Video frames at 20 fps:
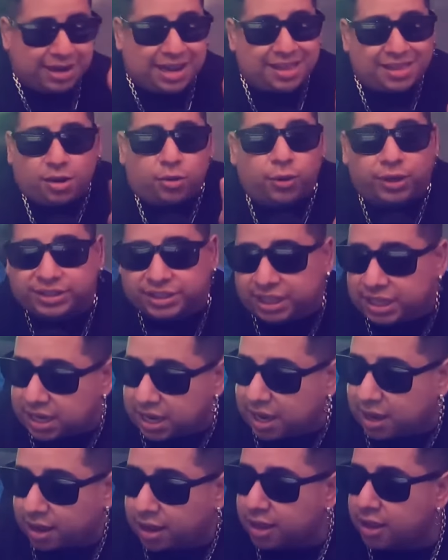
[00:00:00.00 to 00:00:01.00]
nadie lo
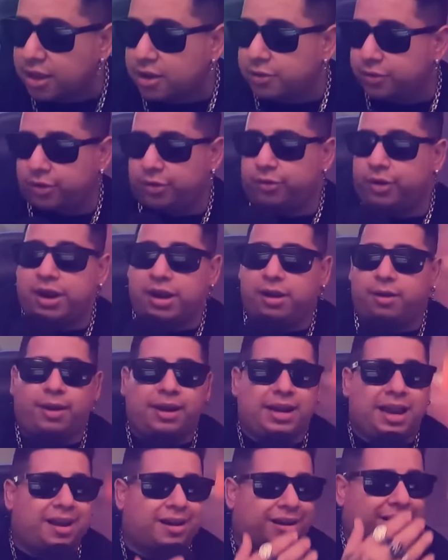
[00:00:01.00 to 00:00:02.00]
hacía. No, era
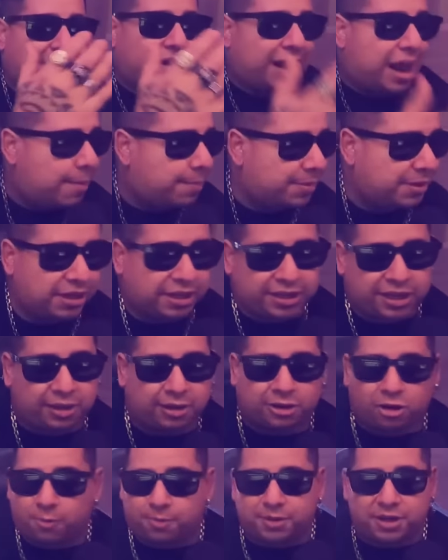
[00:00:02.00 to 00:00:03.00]
bailar rap, ni hip
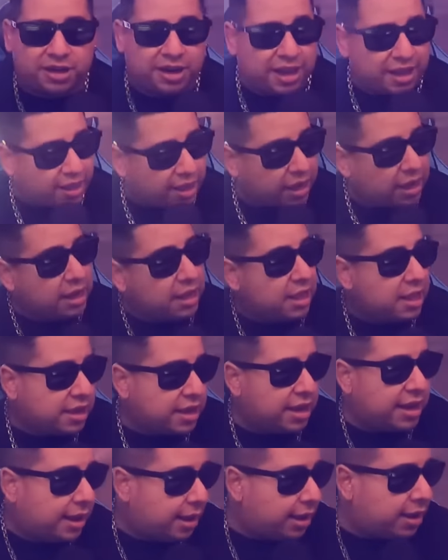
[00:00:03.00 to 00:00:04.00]
hop, ni nada. Y
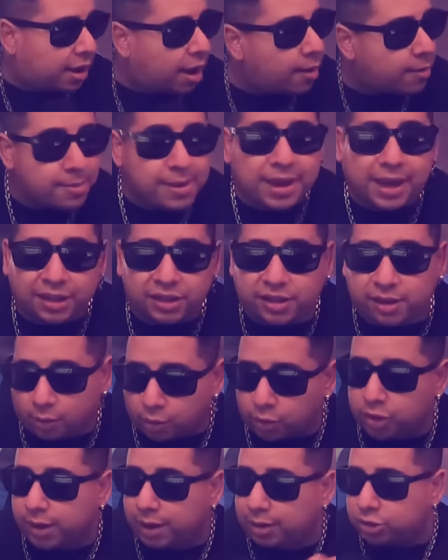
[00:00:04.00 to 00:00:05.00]
era. A mí me encantaba
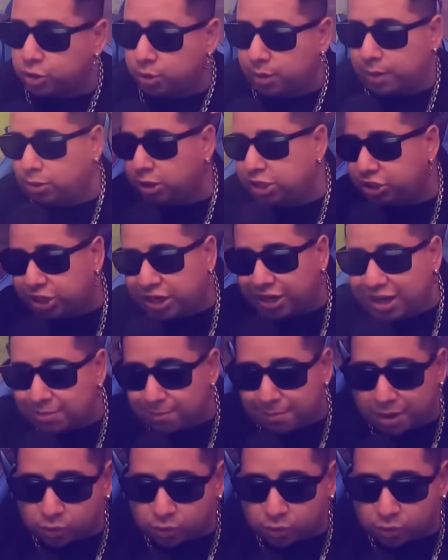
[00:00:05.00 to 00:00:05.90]
cuando iba, yo iba a Bolichalén, me